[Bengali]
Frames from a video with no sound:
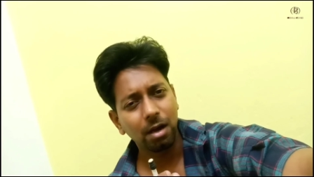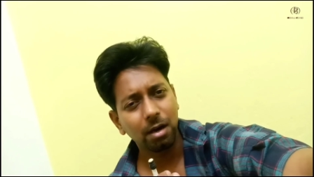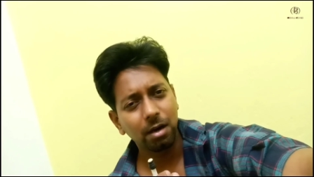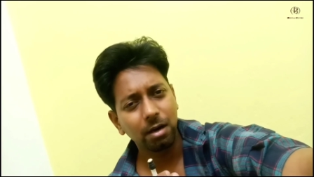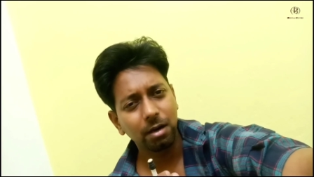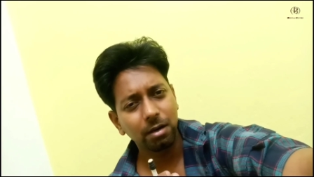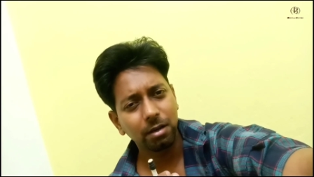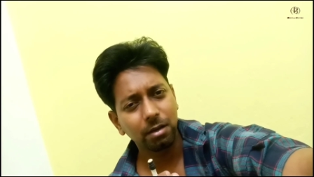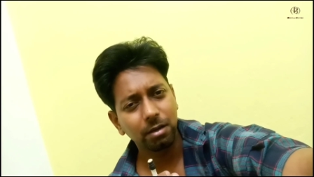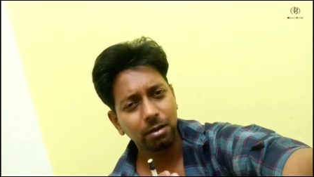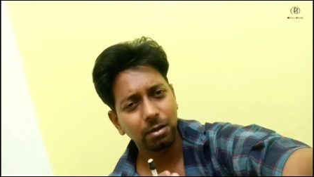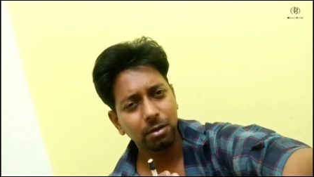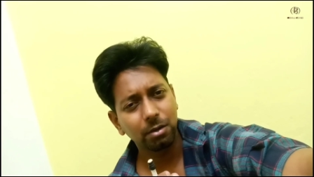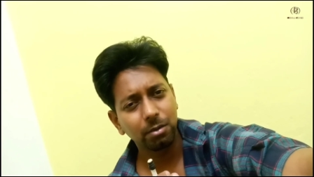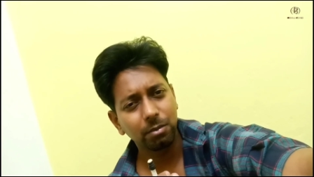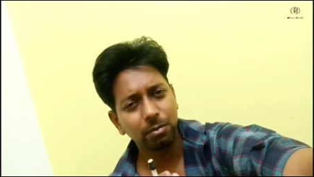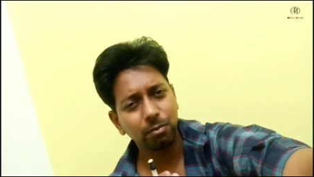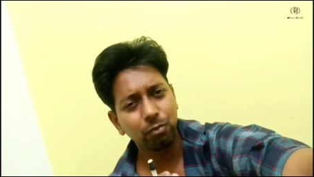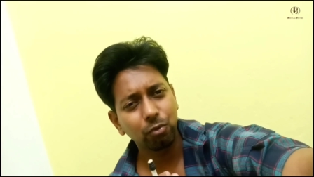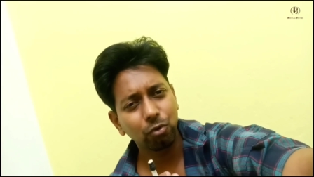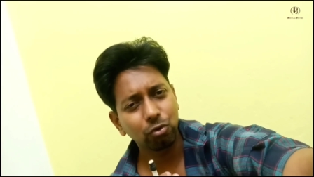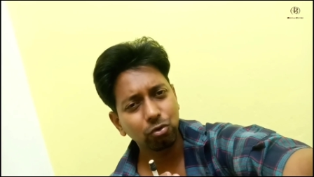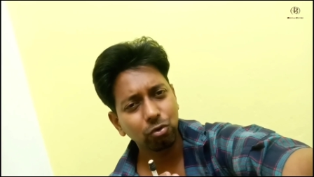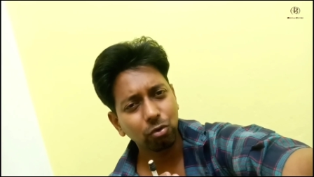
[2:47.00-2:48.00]
আর
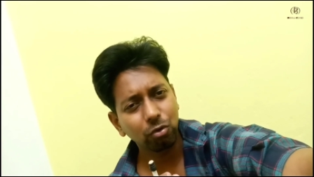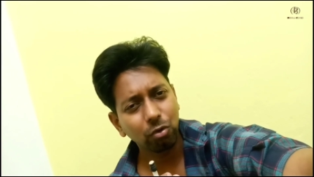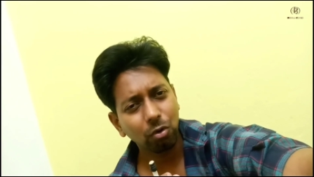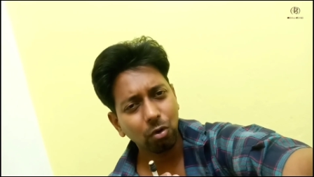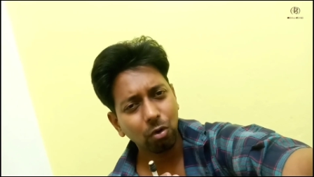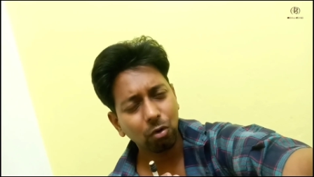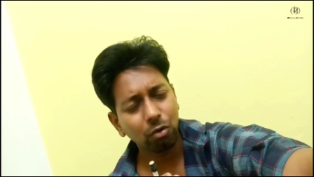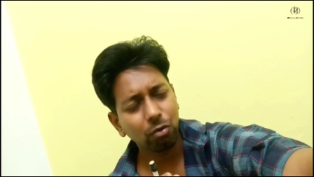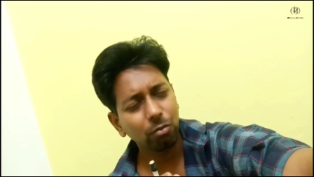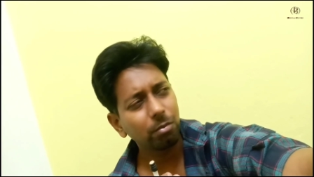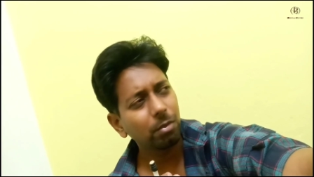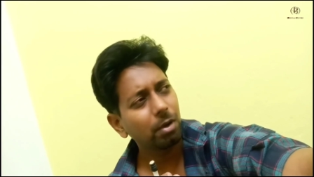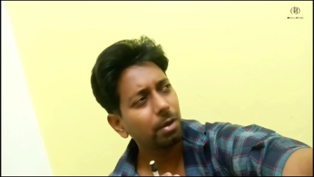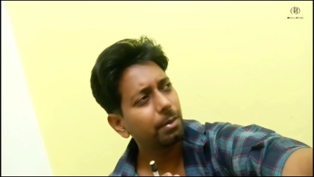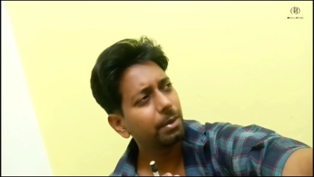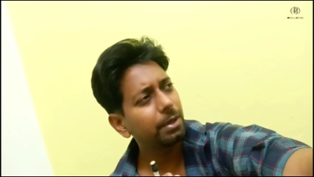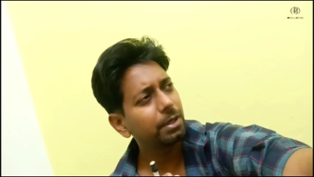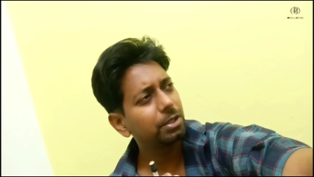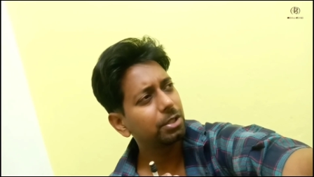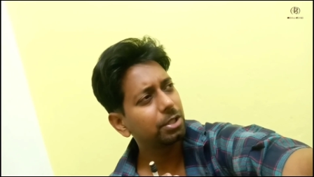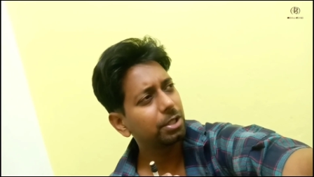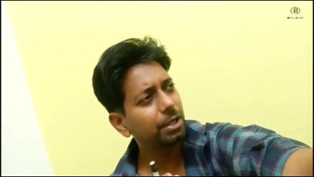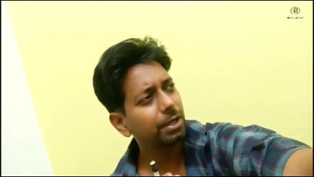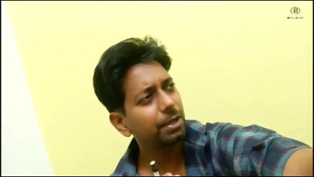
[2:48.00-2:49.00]
প্রচণ্ড
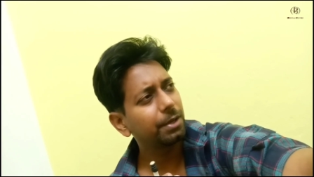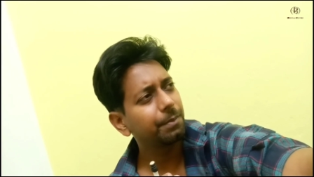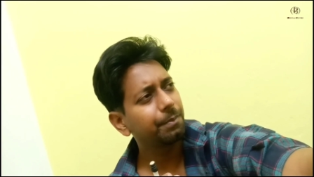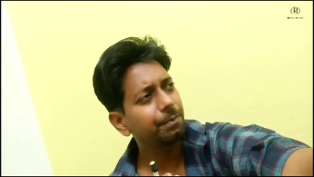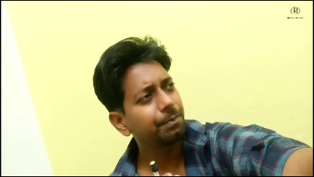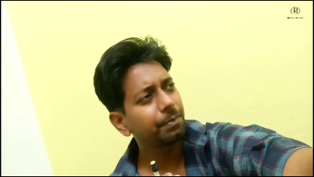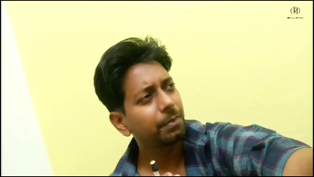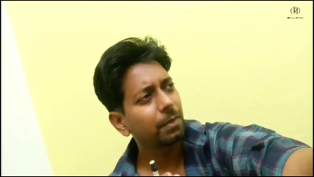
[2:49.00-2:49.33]
রকমভাবে সে